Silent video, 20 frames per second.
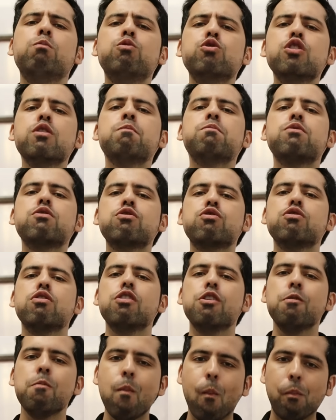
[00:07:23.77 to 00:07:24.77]
मुझे
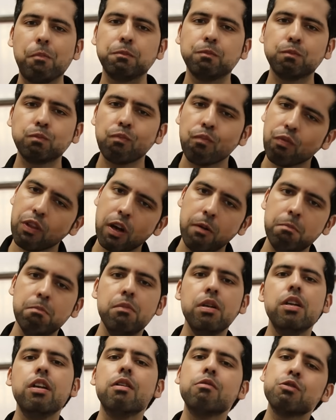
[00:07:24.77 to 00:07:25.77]
पर्सनली
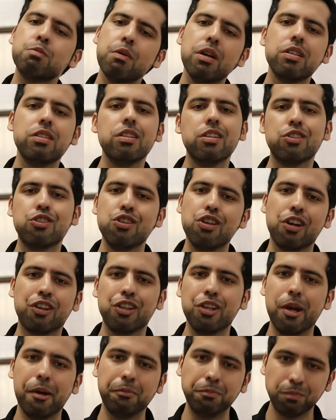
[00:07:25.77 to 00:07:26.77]
मीडियम स्पाइसी अच्छी
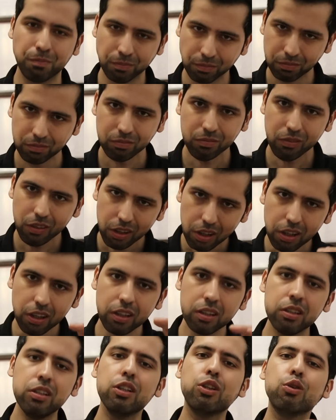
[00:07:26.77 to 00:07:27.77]
लगती है
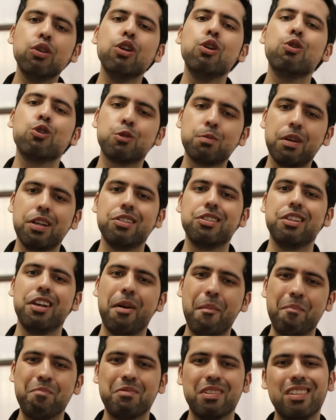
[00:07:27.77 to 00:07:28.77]
ये थोड़ी लो स्पाइसी
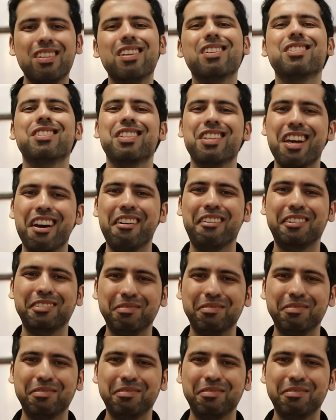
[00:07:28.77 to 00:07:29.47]
है ये सीन है